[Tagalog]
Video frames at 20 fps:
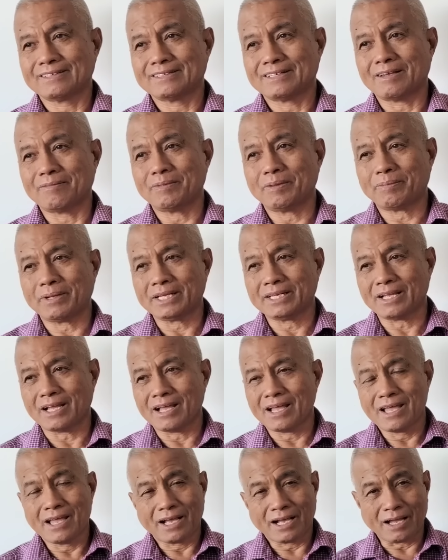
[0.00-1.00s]
Sabi pa
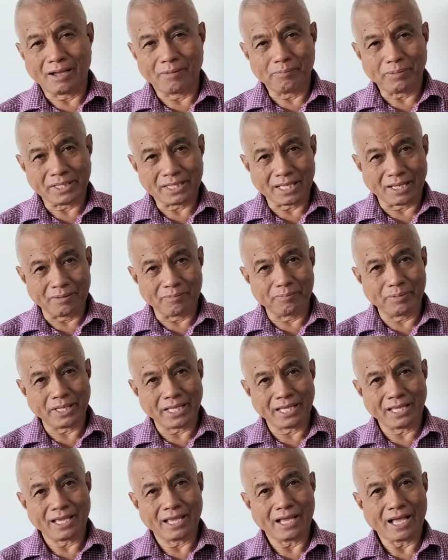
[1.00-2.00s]
niya, capital
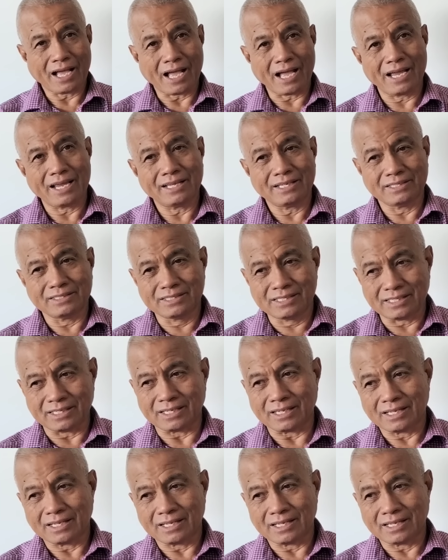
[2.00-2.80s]
B-I-G.